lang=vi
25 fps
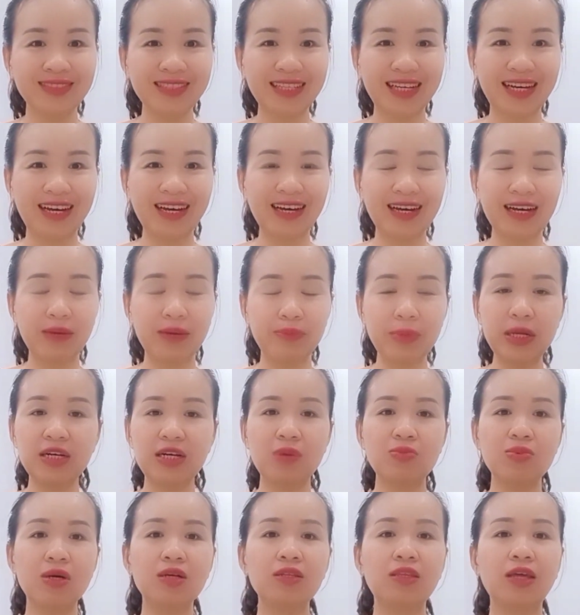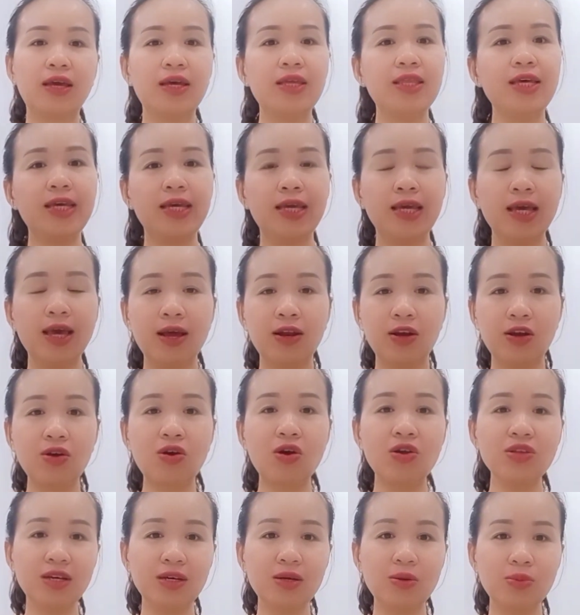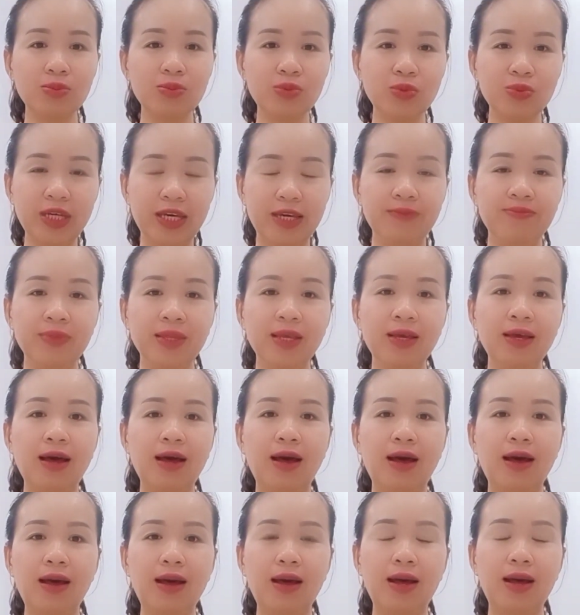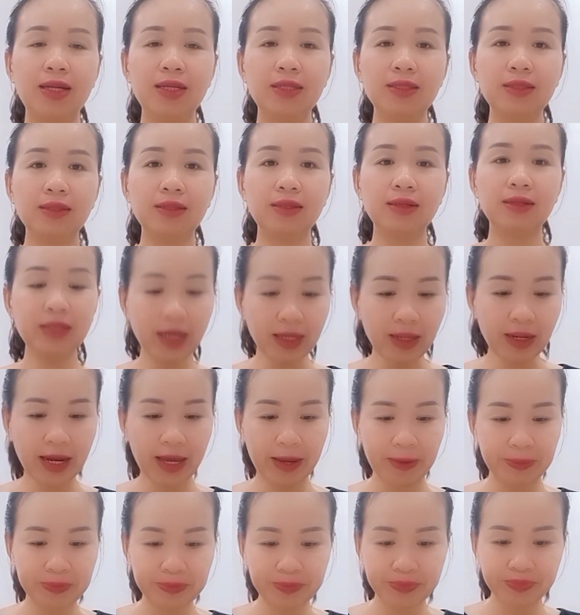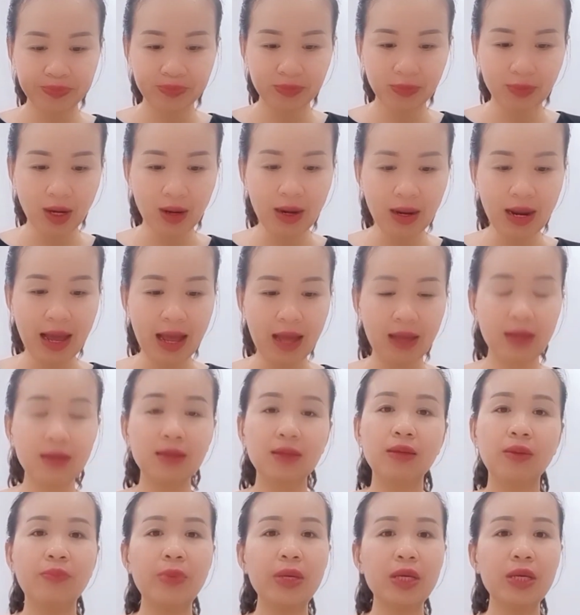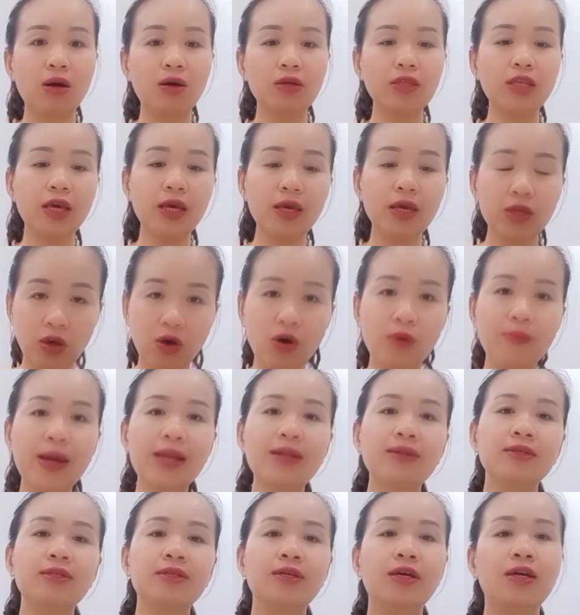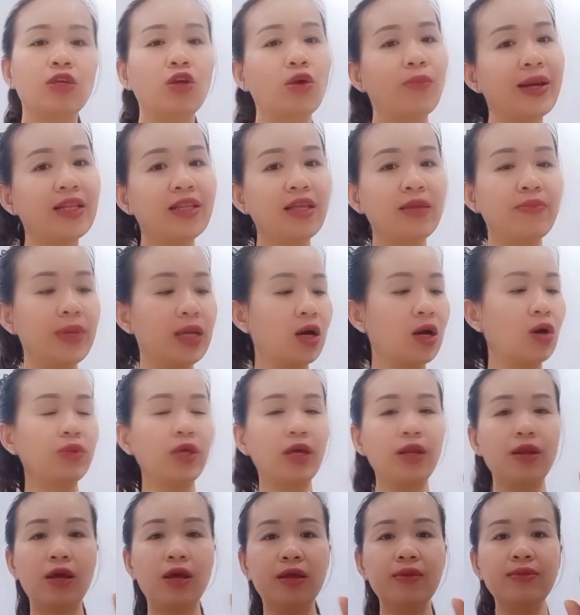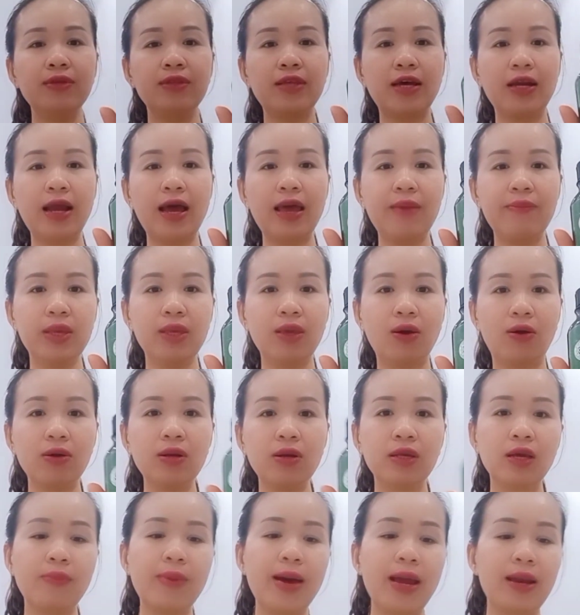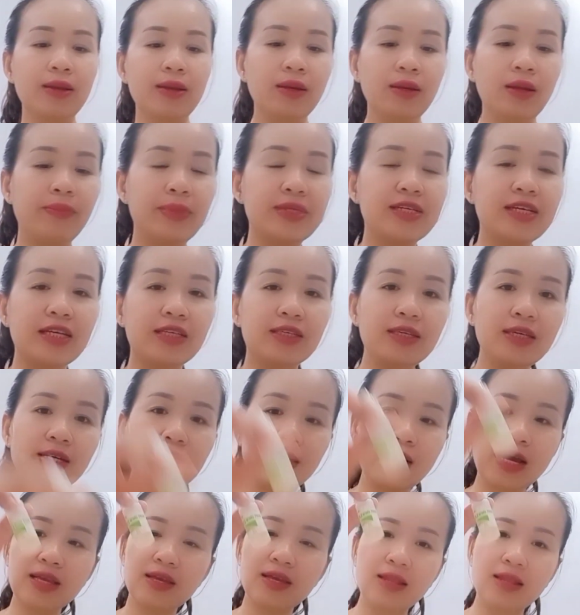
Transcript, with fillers: à, bên trong cơ thể thì nó có những công dụng gì à, thứ nhất này đó là mình có thể nhỏ mắt nhỏ mắt thì mình không thể để như thế này mình nhỏ được các bạn mình sẽ chiết ra